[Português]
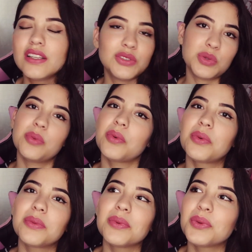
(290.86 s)

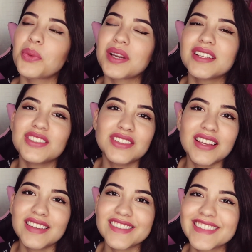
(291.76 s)
tipo, eu não
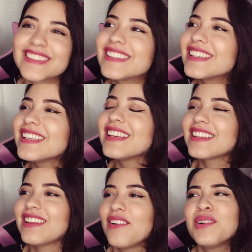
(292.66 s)
acreditei. E
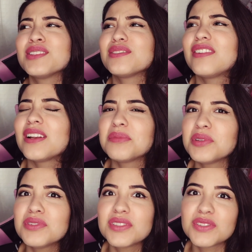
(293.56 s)
até hoje eu falo,
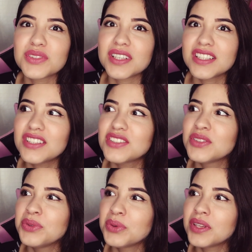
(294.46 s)
meu Deus, eu não
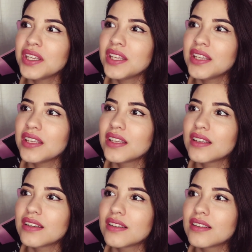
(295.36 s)
acredito que,
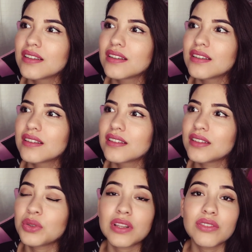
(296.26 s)

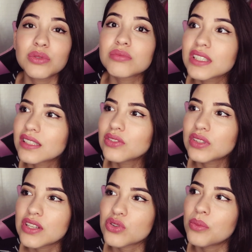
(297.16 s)
que eu tava com tanta
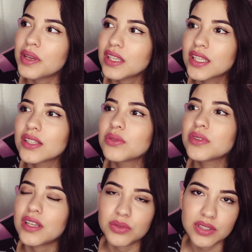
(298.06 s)
vontade de comer aquilo
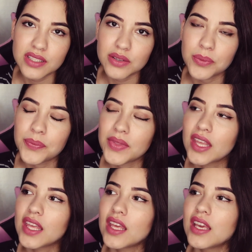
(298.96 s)
e aconteceu.
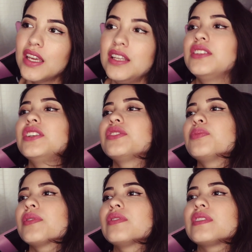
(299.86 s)
E, gente,
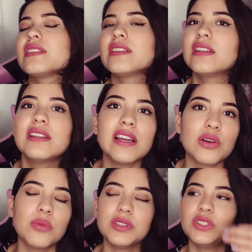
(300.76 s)
pra vocês terem ideia
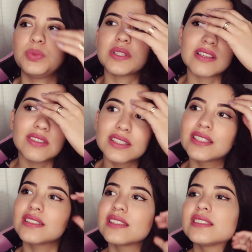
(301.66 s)
como a gente passava
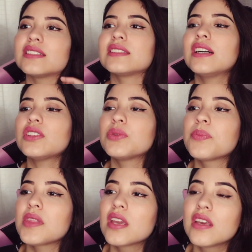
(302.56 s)
tanta necessidade,
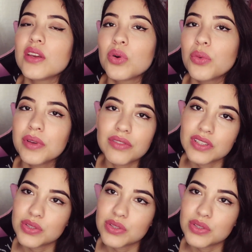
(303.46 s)
eu comia